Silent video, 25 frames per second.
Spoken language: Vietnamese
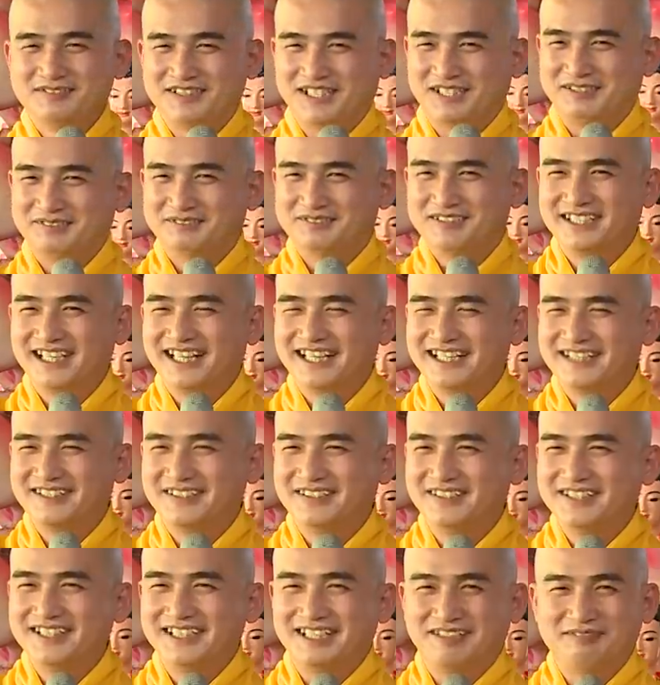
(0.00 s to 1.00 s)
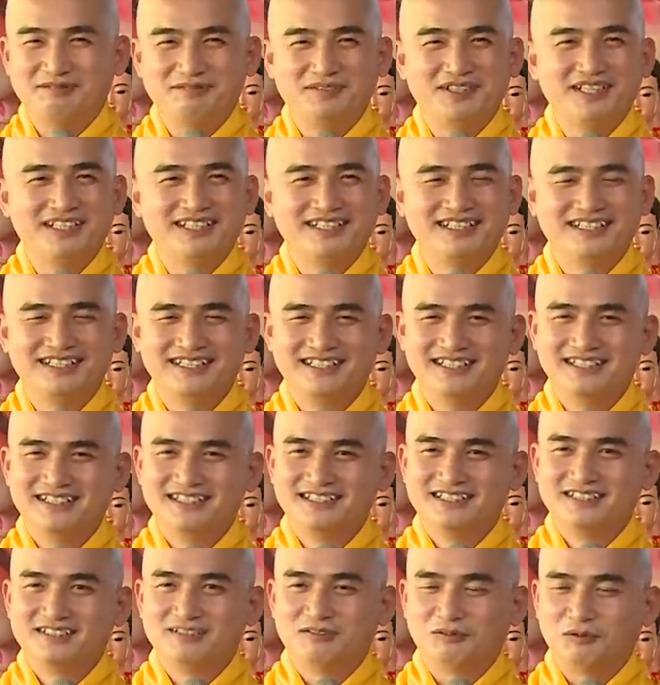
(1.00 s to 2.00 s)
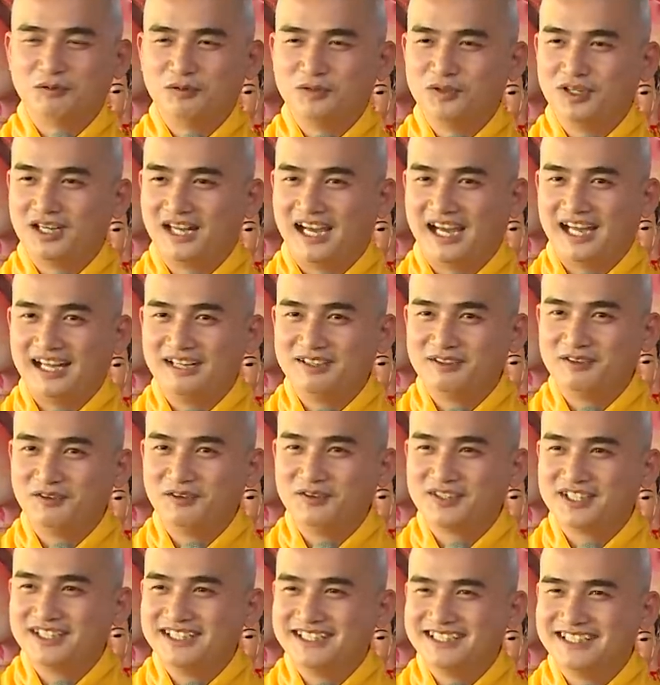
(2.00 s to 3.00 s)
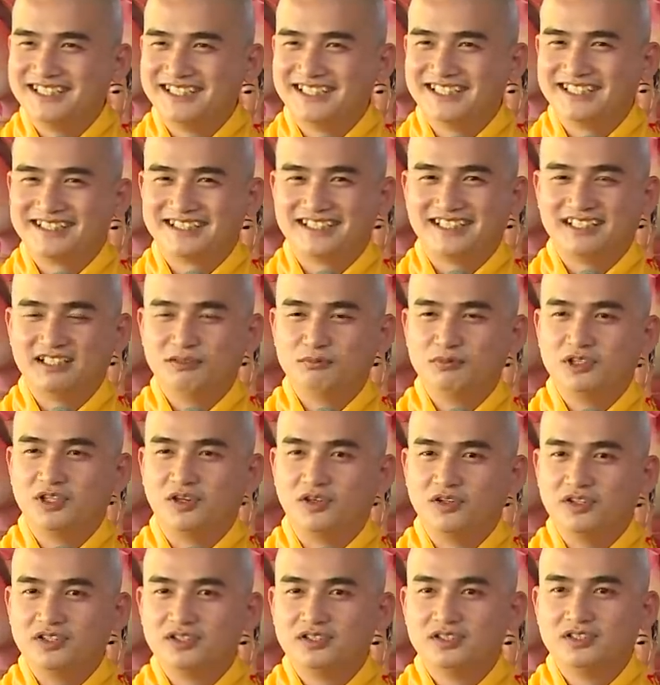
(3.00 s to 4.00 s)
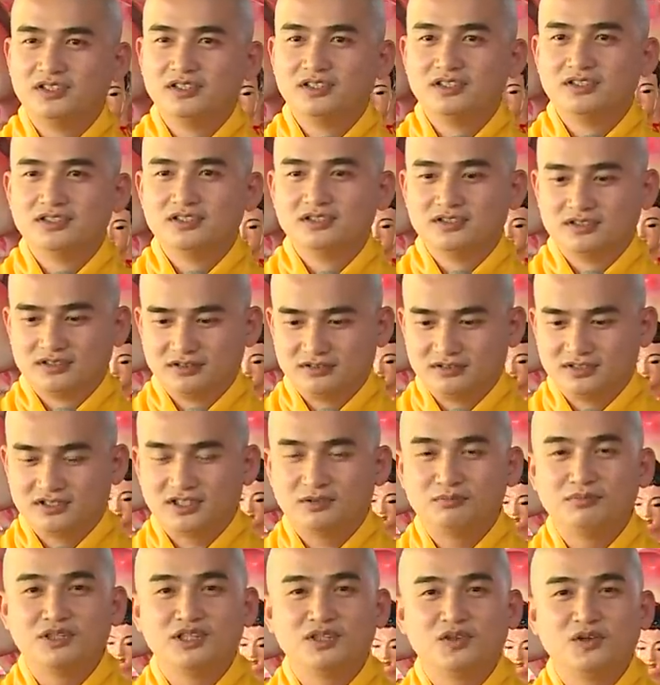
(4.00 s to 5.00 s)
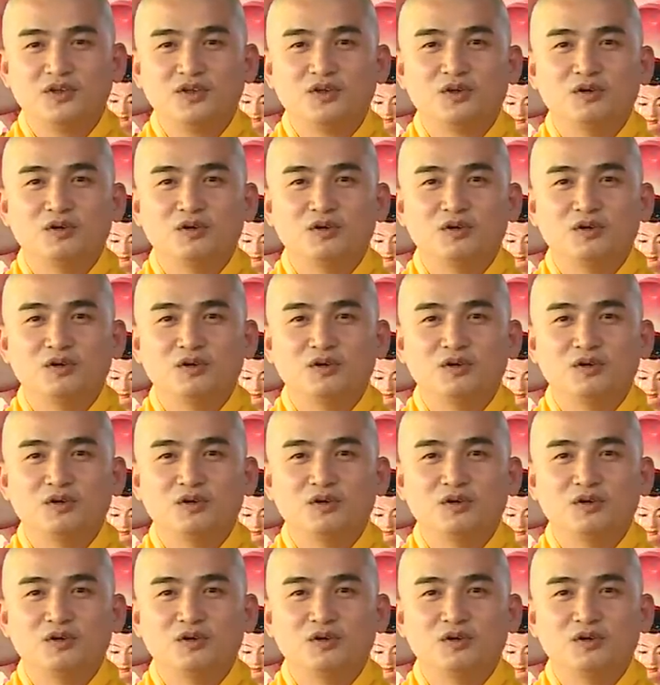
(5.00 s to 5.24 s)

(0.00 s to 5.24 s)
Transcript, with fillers: Chồng nghe nói ông mới ủa lạ, anh nói cái gì vậy trời? Ông mới hỏi: Sao mày nói